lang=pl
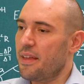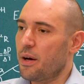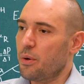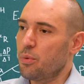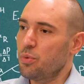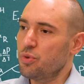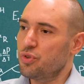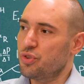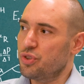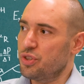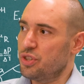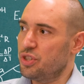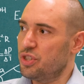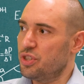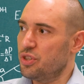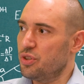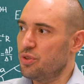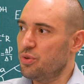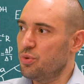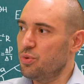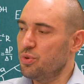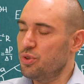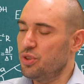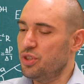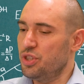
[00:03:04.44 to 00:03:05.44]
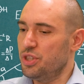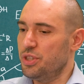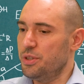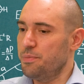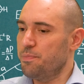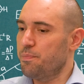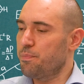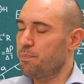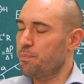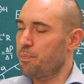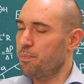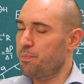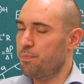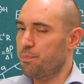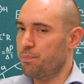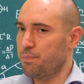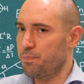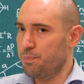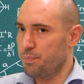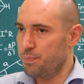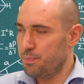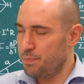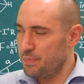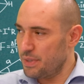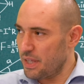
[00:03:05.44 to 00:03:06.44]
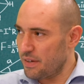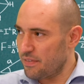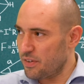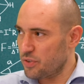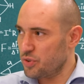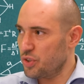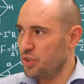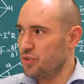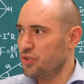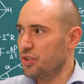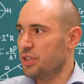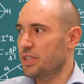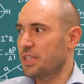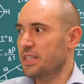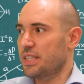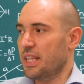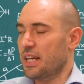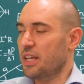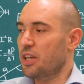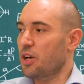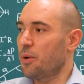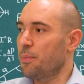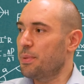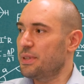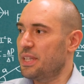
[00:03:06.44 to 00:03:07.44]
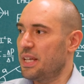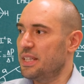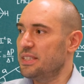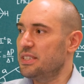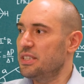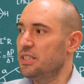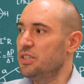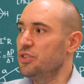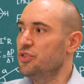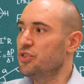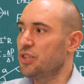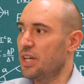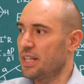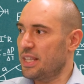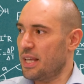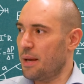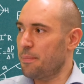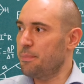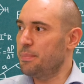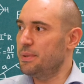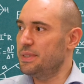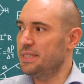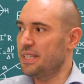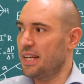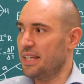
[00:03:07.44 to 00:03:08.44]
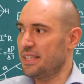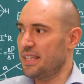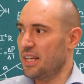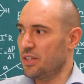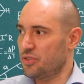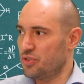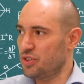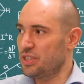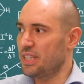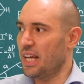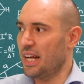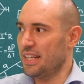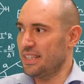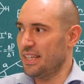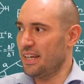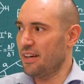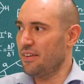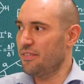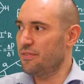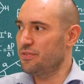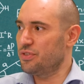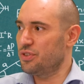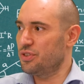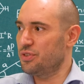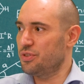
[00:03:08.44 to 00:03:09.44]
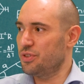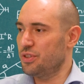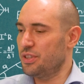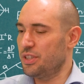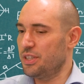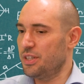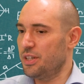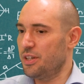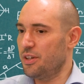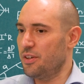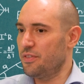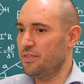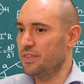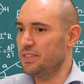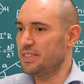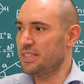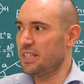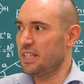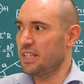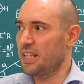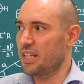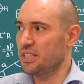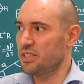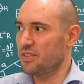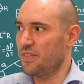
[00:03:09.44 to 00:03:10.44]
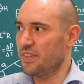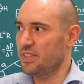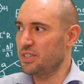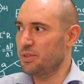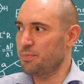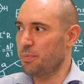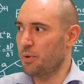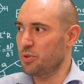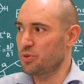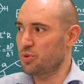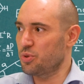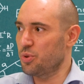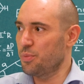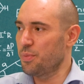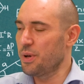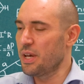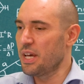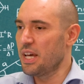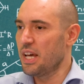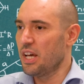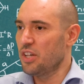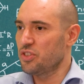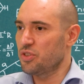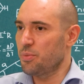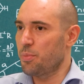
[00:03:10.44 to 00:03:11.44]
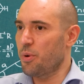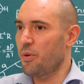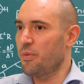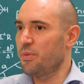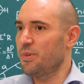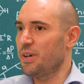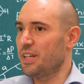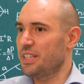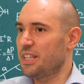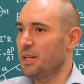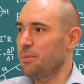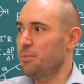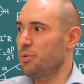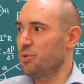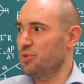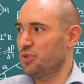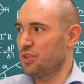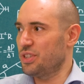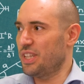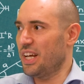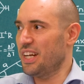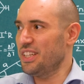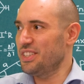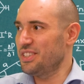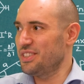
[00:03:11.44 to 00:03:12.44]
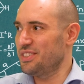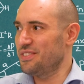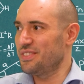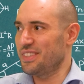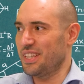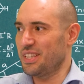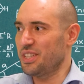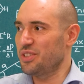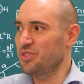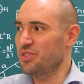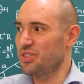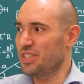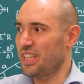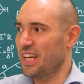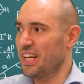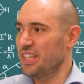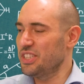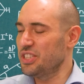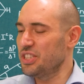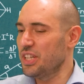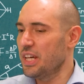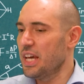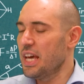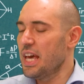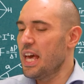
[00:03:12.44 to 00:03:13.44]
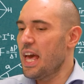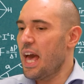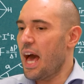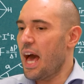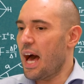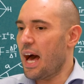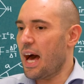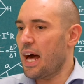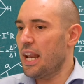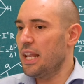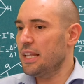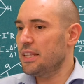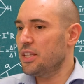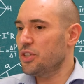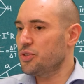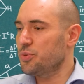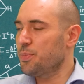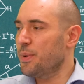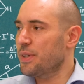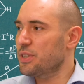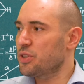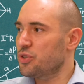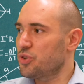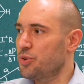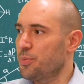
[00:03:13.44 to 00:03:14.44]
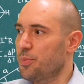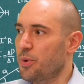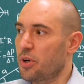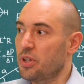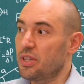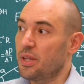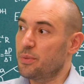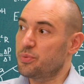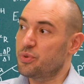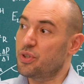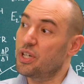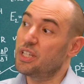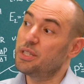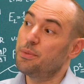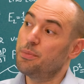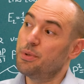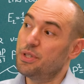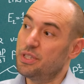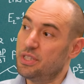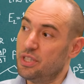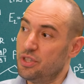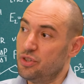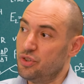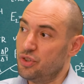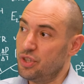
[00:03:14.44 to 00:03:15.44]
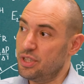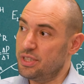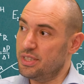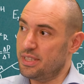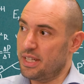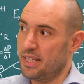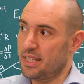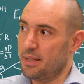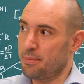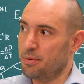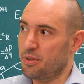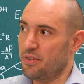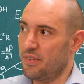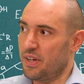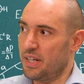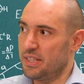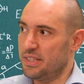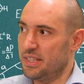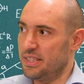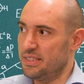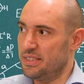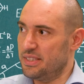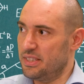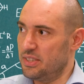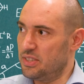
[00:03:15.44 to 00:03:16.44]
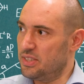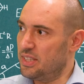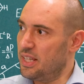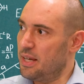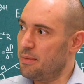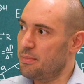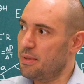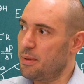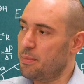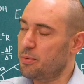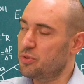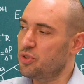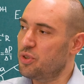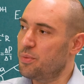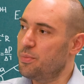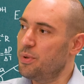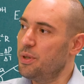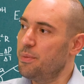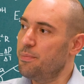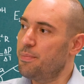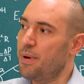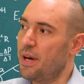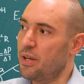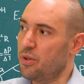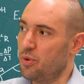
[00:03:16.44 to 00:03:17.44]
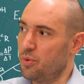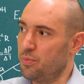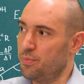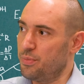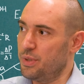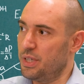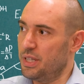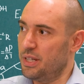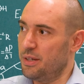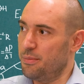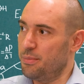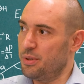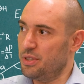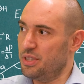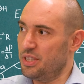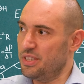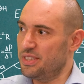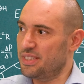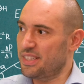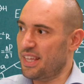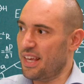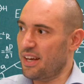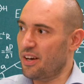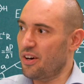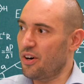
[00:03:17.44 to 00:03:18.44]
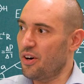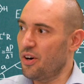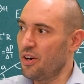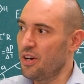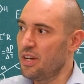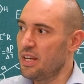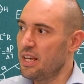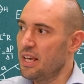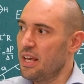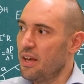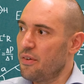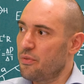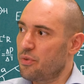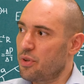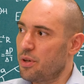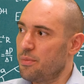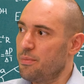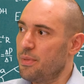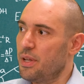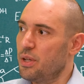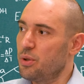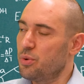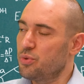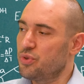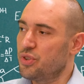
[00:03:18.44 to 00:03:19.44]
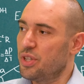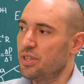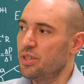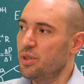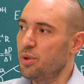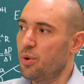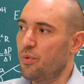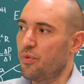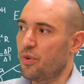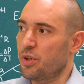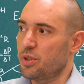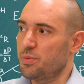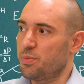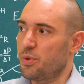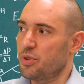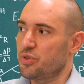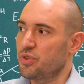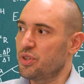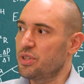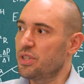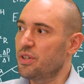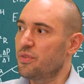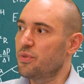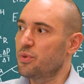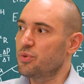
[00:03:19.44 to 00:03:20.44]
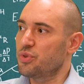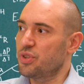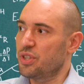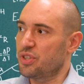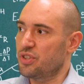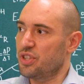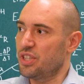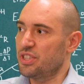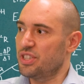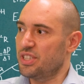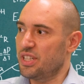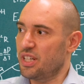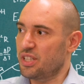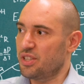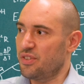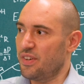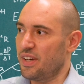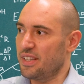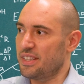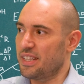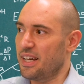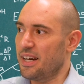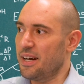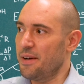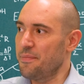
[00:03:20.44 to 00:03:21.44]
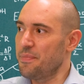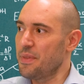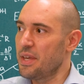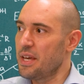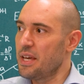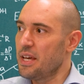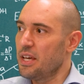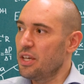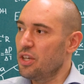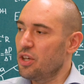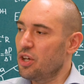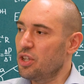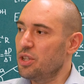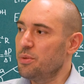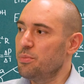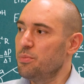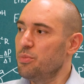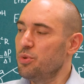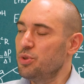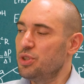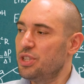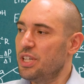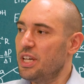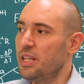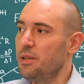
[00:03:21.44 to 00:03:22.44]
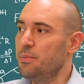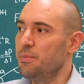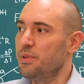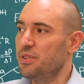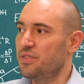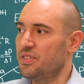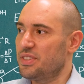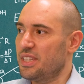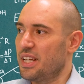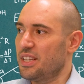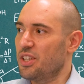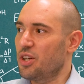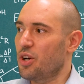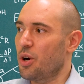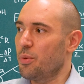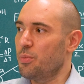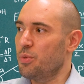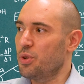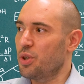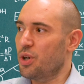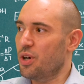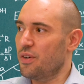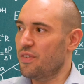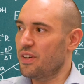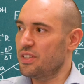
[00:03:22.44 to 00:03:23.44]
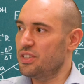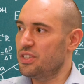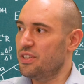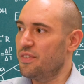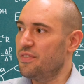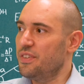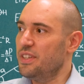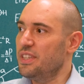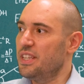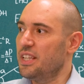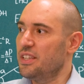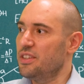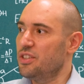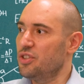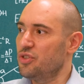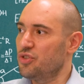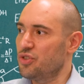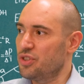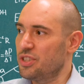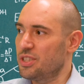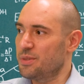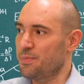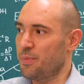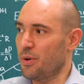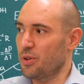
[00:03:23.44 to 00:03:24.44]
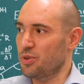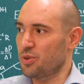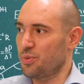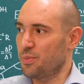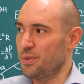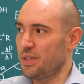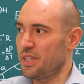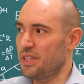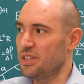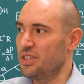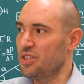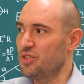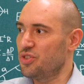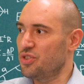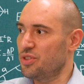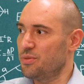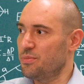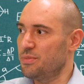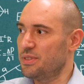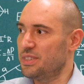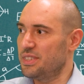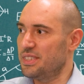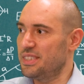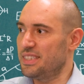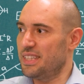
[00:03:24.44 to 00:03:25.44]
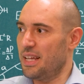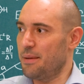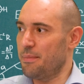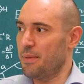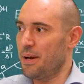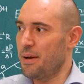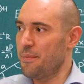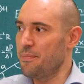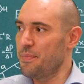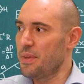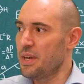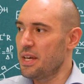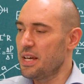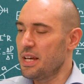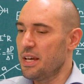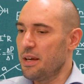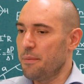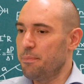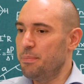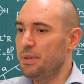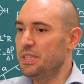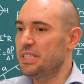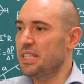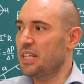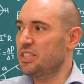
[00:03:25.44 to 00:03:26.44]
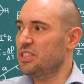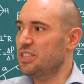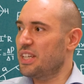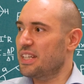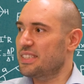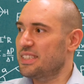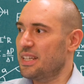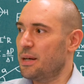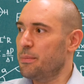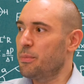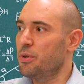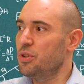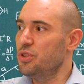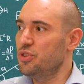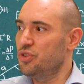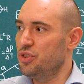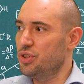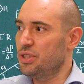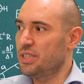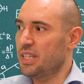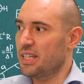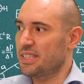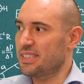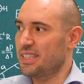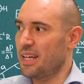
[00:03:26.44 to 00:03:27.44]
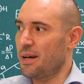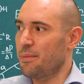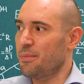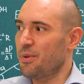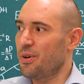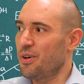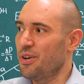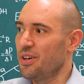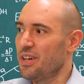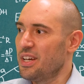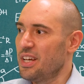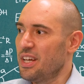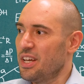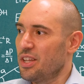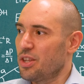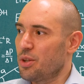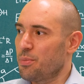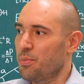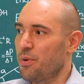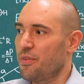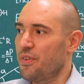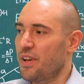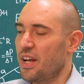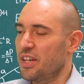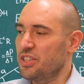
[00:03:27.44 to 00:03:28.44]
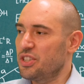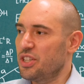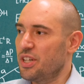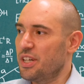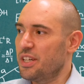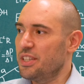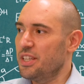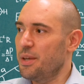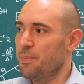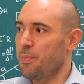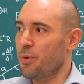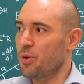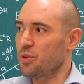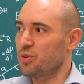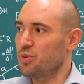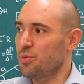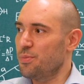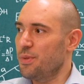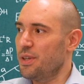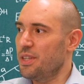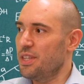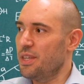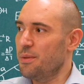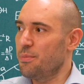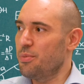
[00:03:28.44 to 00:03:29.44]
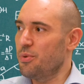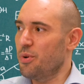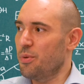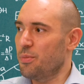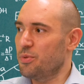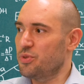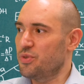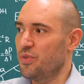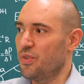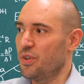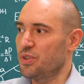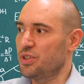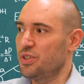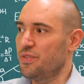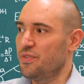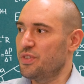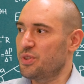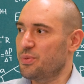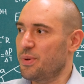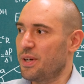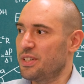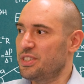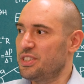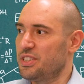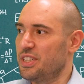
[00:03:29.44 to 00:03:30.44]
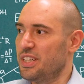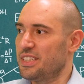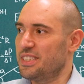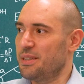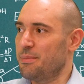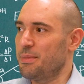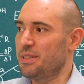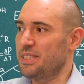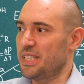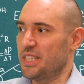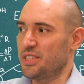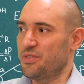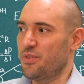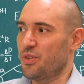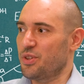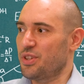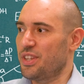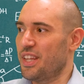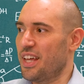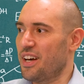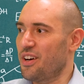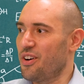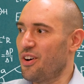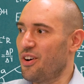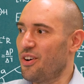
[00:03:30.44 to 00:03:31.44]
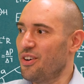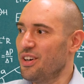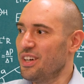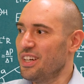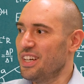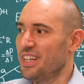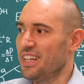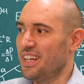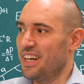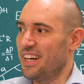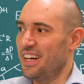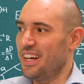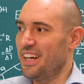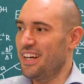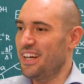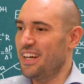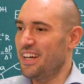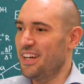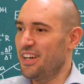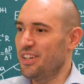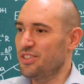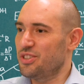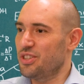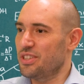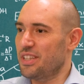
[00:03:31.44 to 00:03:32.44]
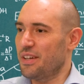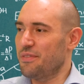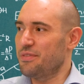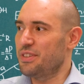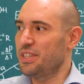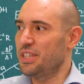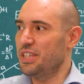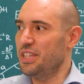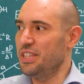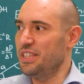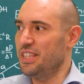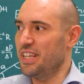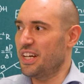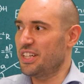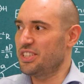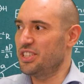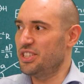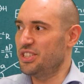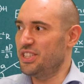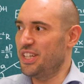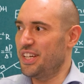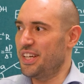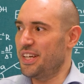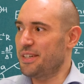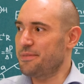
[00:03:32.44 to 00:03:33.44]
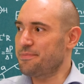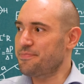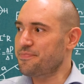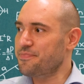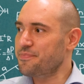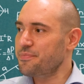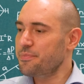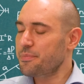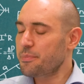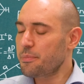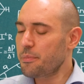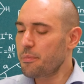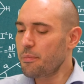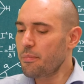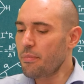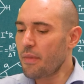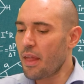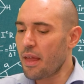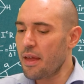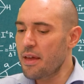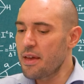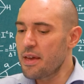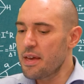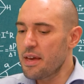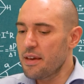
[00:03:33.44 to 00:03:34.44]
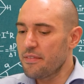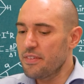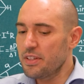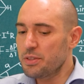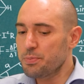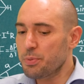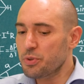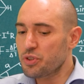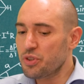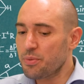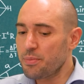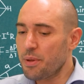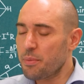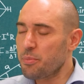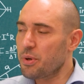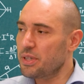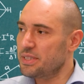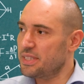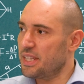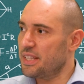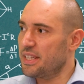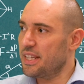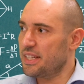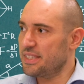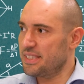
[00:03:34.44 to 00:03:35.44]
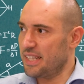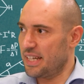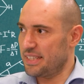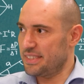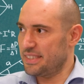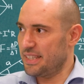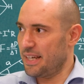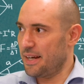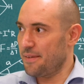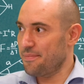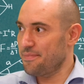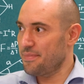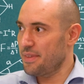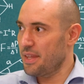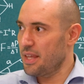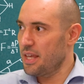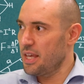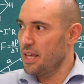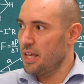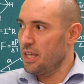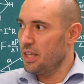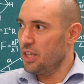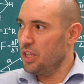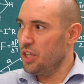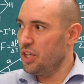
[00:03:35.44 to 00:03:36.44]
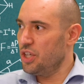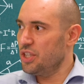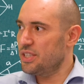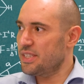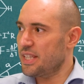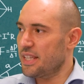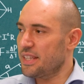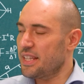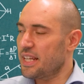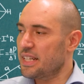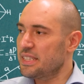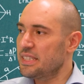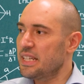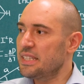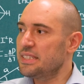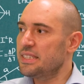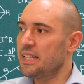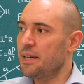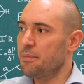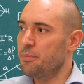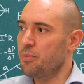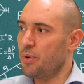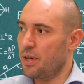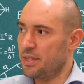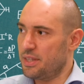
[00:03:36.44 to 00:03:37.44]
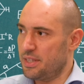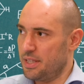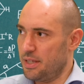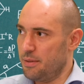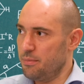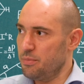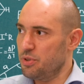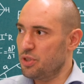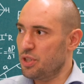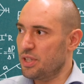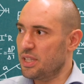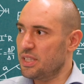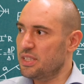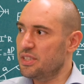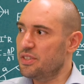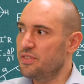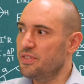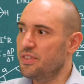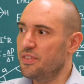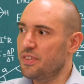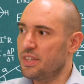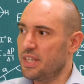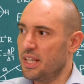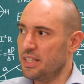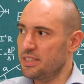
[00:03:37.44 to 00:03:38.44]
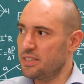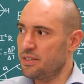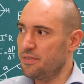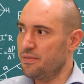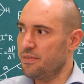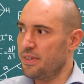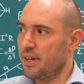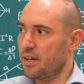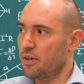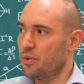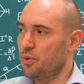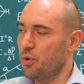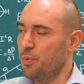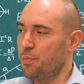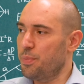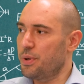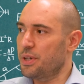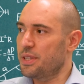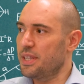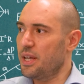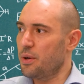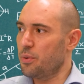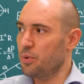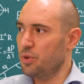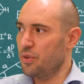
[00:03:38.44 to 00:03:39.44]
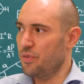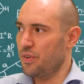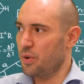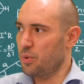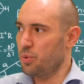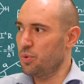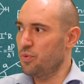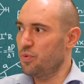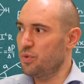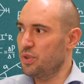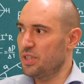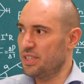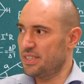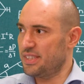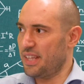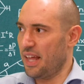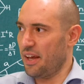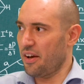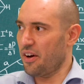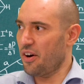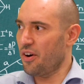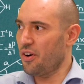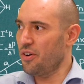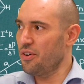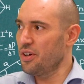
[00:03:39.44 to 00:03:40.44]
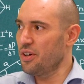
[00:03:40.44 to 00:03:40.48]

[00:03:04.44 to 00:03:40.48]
nauczyć ludzi najważniejszych tych takich kompetencji liczenia, pisania, czytania w, e, wystandaryzowany sposób, żeby obywatel był czytać, w stanie czytać, ale też bardzo szybko na przykład Brytyjczycy adaptowali ten system na potrzeby Imperium e, Brytyjskiego, w którym mieli urzędników rozproszonych w różnych częściach świata i oni musieli być w stanie komunikować się w identyczny sposób, identycznym systemem, pisać tak samo, liczyć tak samo, no bo w razie nieporozumień nie było możliwości wysłać SMS-a zwrotnego, e, co tam w tych Indiach się dzieje. Mhm. Więc potrzebna była standaryzacja. I standaryzacja była tym, co nas w XIX wieku pchnęło do wieku XX,